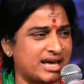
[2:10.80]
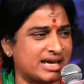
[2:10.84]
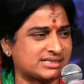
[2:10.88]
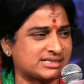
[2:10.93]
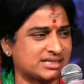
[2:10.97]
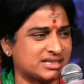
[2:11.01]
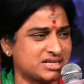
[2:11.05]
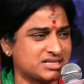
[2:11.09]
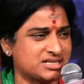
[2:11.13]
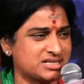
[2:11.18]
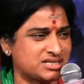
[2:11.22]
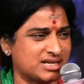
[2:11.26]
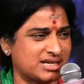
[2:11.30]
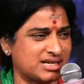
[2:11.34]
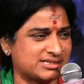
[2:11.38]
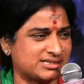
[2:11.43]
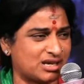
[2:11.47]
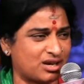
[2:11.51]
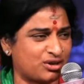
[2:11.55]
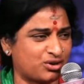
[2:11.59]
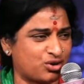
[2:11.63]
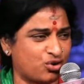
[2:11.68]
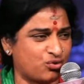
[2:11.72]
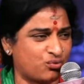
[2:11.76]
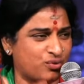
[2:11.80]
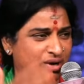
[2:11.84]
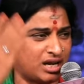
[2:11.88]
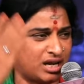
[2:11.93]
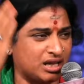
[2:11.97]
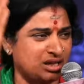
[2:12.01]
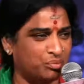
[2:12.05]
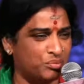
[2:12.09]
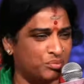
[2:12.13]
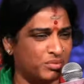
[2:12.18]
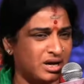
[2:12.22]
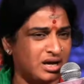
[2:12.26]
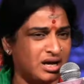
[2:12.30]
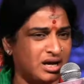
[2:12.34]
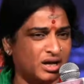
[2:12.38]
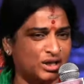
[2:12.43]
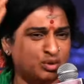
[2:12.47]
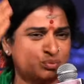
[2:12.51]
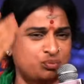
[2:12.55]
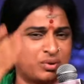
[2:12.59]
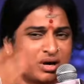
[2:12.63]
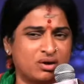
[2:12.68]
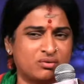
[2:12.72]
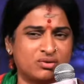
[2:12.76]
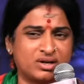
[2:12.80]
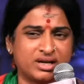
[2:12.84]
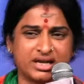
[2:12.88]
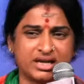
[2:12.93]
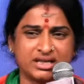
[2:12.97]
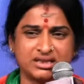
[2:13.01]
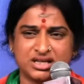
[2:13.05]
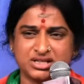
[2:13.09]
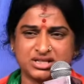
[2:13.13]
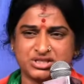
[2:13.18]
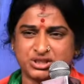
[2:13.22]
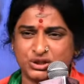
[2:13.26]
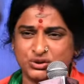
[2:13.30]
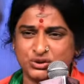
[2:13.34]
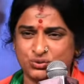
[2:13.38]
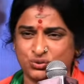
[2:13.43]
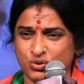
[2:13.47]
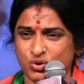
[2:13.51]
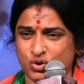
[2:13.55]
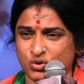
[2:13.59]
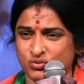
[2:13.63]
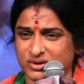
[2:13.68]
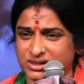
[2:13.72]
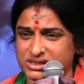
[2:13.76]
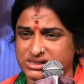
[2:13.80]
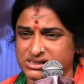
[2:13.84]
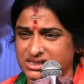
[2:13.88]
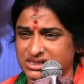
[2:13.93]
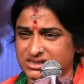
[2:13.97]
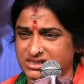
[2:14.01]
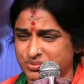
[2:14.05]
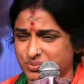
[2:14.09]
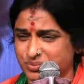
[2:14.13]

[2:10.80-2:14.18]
నాశనం చేశారో వాళ్ళని మహానుభావుల కింద చదువుకోవలసి